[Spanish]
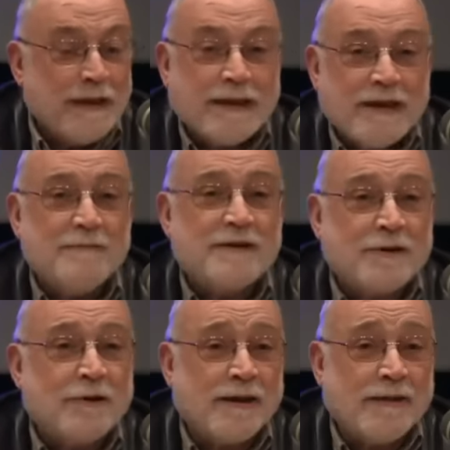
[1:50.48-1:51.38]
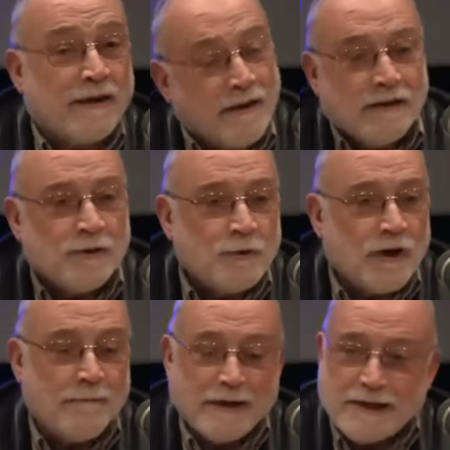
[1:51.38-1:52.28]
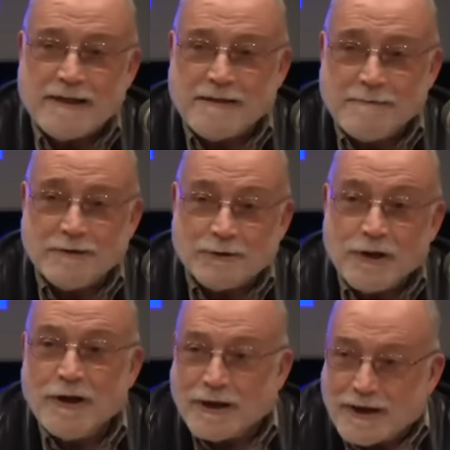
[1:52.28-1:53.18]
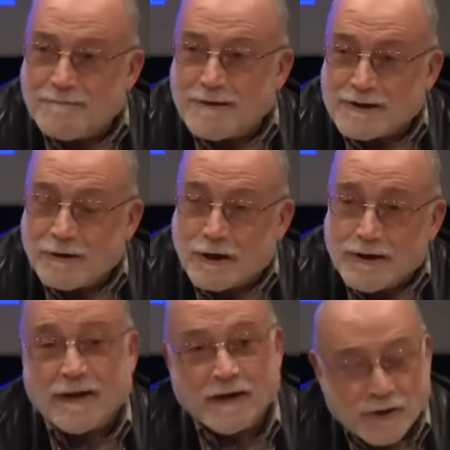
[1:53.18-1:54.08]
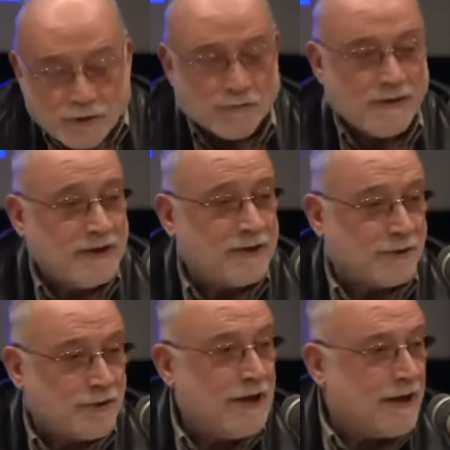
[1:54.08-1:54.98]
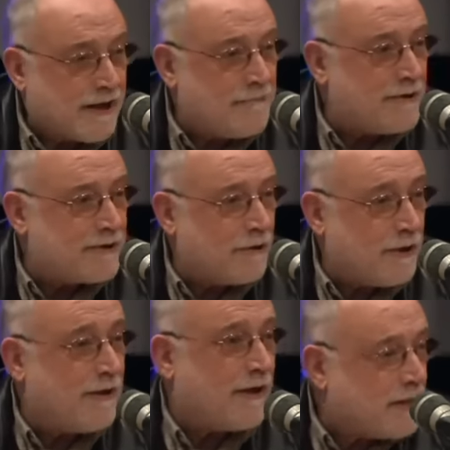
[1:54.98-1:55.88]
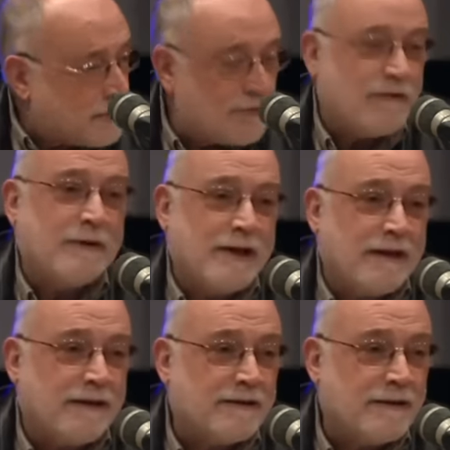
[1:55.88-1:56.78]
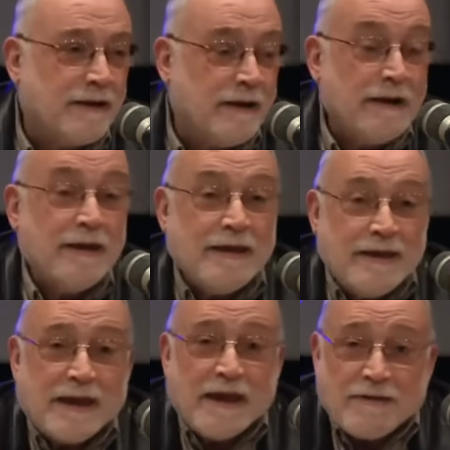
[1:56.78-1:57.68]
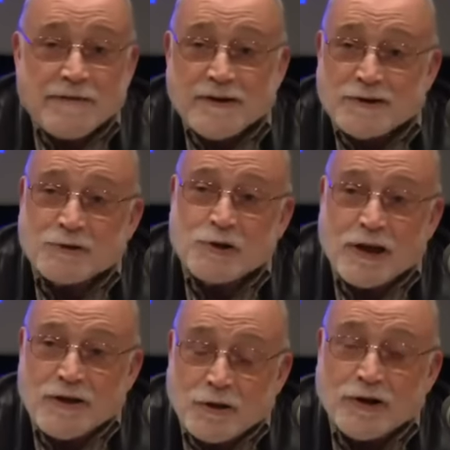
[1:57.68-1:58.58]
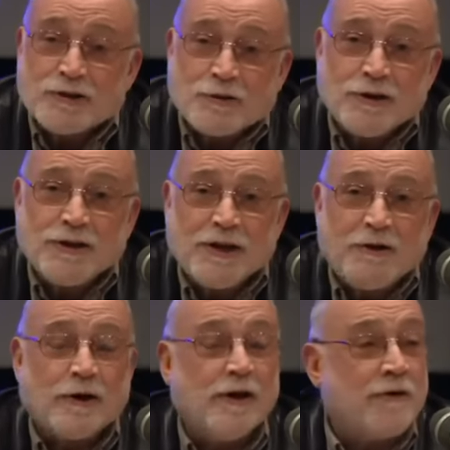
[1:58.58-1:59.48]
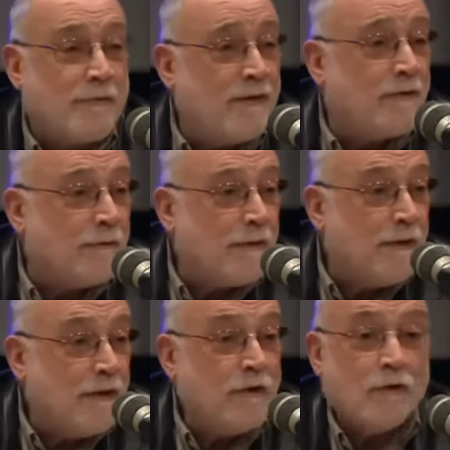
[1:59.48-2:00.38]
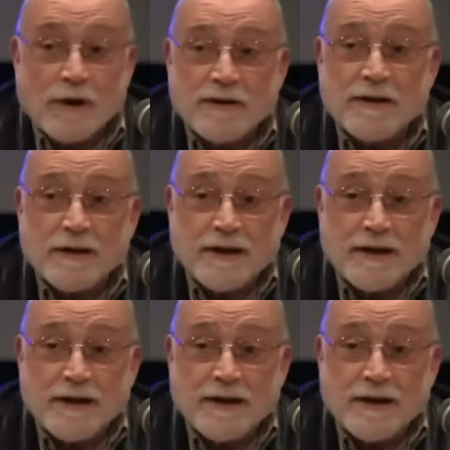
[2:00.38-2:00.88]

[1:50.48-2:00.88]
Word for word: ¿Quién más se lo queda? Su camarilla de amigos. ¿Quién más se lo queda? Sus ministros. ¿Quién más se lo queda? Sus familiares. ¿Y qué hacen estos ladrones con el dinero que han robado? ¿Lo guardan en